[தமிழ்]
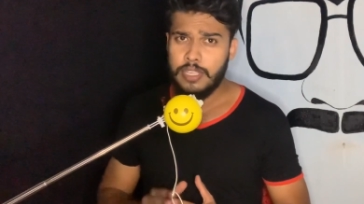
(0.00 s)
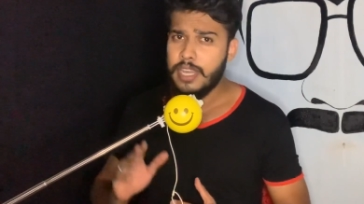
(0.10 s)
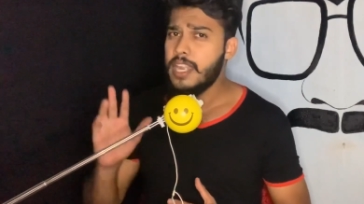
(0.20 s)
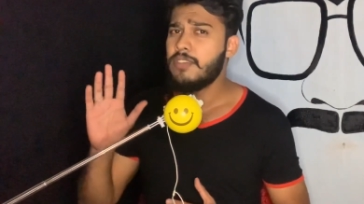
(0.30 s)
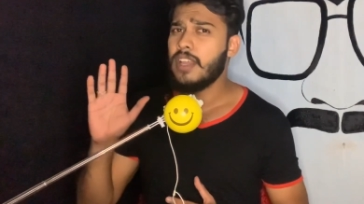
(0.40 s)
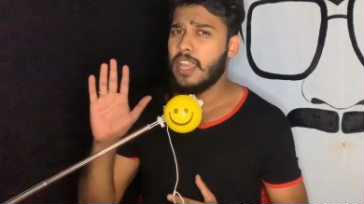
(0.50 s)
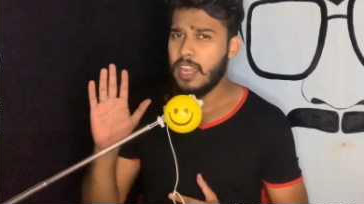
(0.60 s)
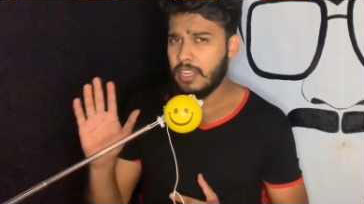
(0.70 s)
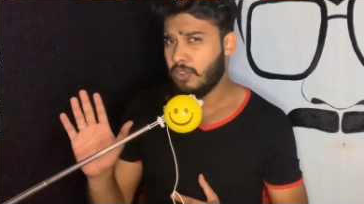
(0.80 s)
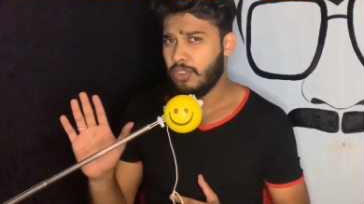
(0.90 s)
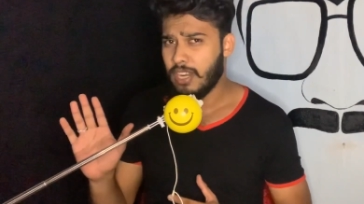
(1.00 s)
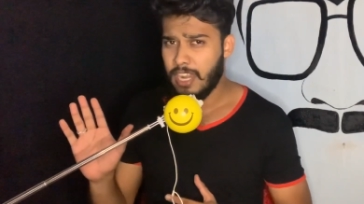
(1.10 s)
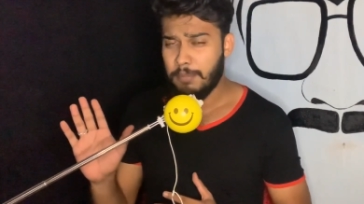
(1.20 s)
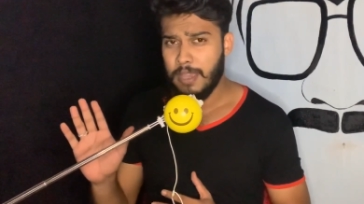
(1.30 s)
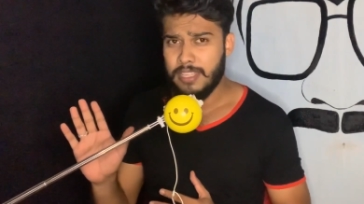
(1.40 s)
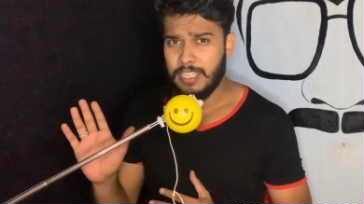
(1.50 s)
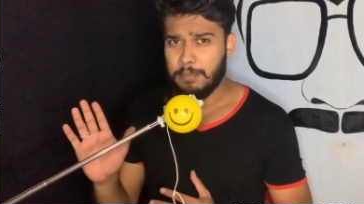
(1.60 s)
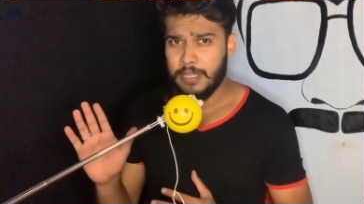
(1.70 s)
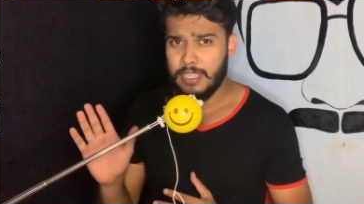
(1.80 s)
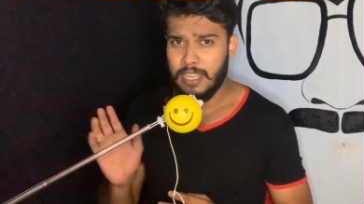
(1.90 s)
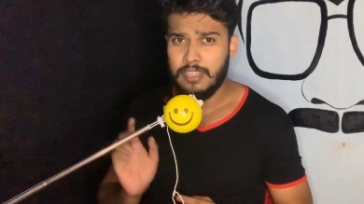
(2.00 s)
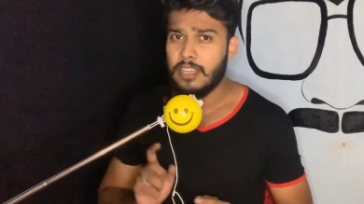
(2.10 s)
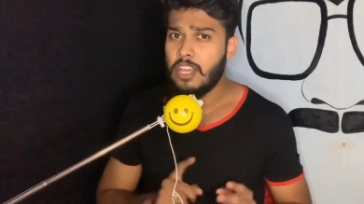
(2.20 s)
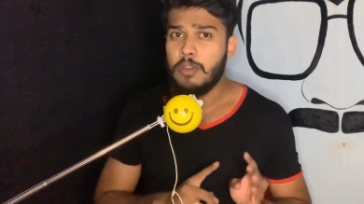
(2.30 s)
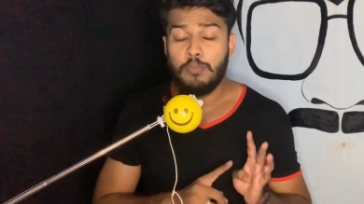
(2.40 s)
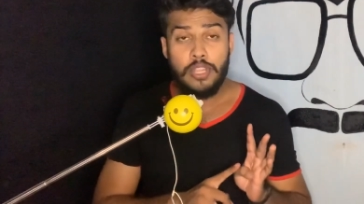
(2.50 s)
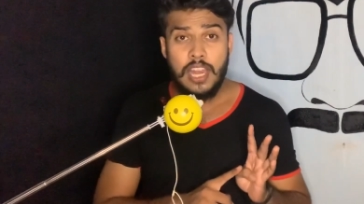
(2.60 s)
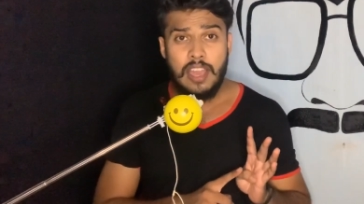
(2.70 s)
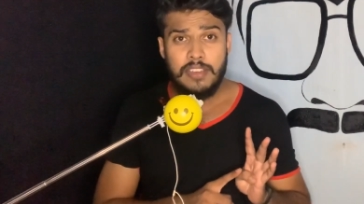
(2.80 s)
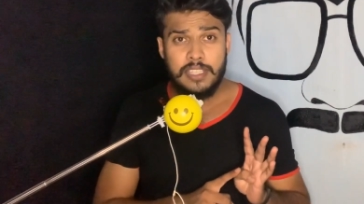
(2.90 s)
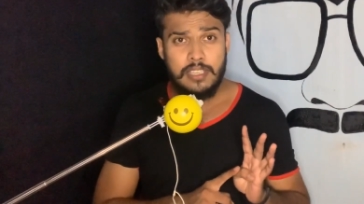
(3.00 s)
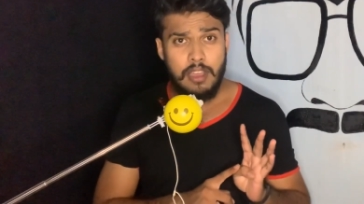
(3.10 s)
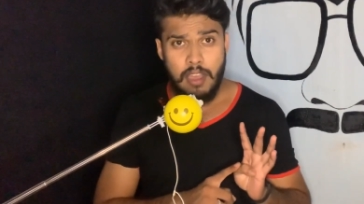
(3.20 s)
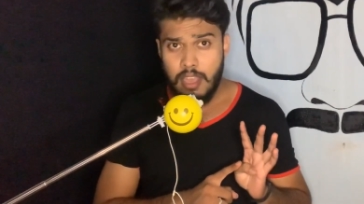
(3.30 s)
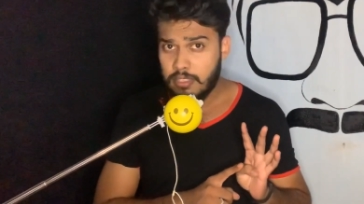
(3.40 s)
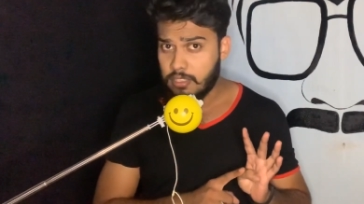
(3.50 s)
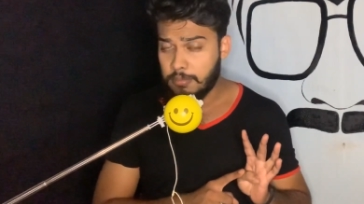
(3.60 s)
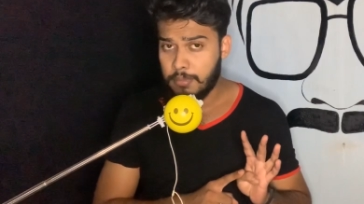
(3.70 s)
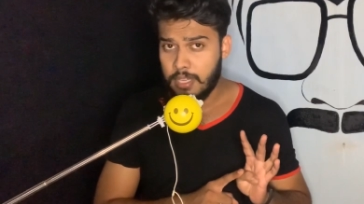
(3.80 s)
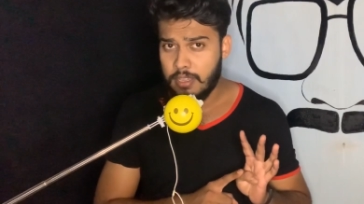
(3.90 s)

இரண்டு வகையான நோய்களால் பாதிக்கப்பட்டார் முதலாவது ஆஸ்துமா